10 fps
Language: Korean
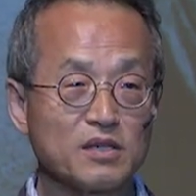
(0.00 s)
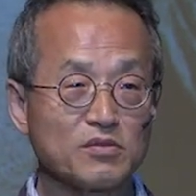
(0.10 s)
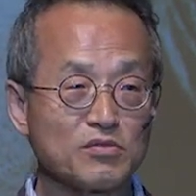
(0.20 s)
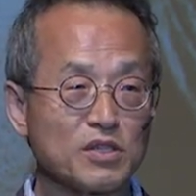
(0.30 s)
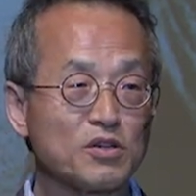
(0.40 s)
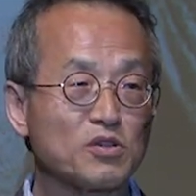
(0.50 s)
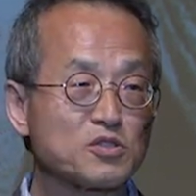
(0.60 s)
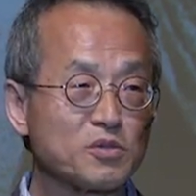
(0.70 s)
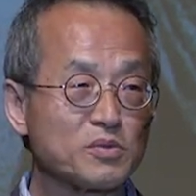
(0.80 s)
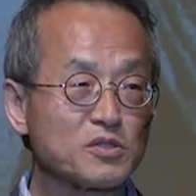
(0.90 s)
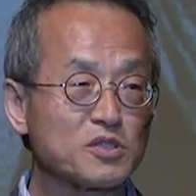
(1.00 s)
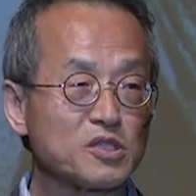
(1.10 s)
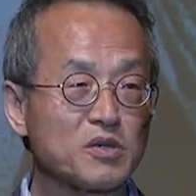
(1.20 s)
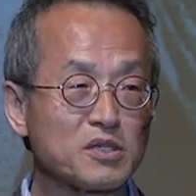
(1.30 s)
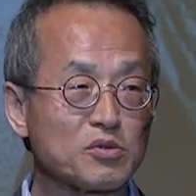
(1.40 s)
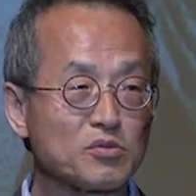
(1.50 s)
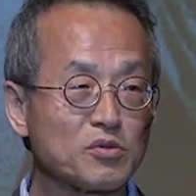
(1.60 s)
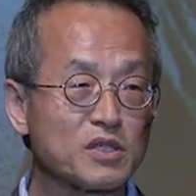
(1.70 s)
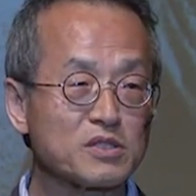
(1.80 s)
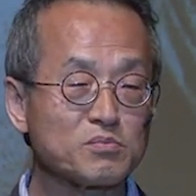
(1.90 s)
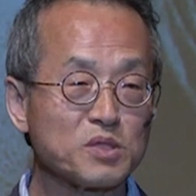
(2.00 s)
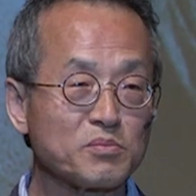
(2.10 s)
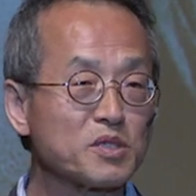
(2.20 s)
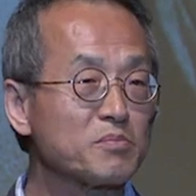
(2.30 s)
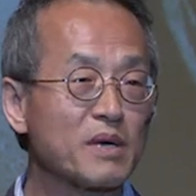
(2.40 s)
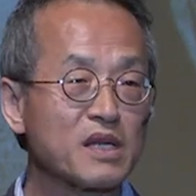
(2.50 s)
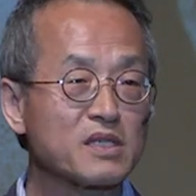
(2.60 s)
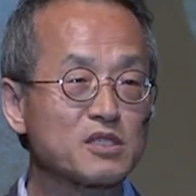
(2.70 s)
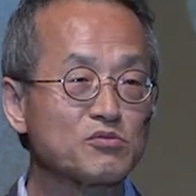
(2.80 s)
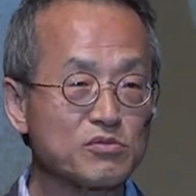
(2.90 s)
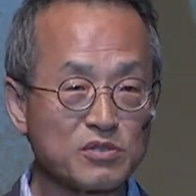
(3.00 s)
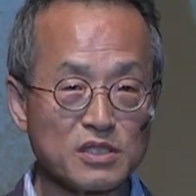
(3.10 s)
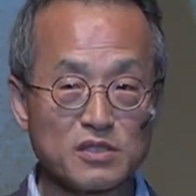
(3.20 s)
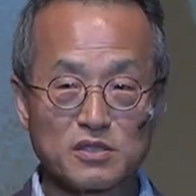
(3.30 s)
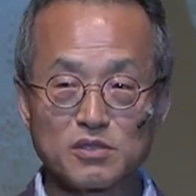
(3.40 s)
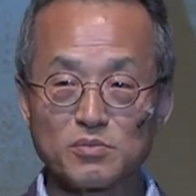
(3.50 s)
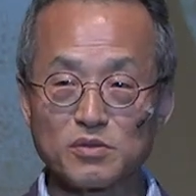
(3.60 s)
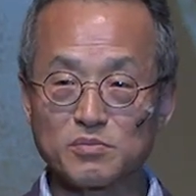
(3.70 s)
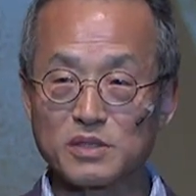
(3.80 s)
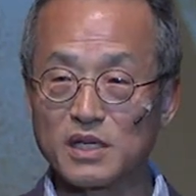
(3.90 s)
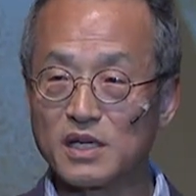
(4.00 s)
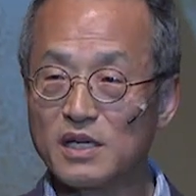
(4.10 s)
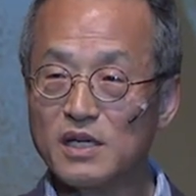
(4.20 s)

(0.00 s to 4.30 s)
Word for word: 우리는 어쩌면 진화의 속도가 지금 점점 빨라지고 있는지도 모릅니다.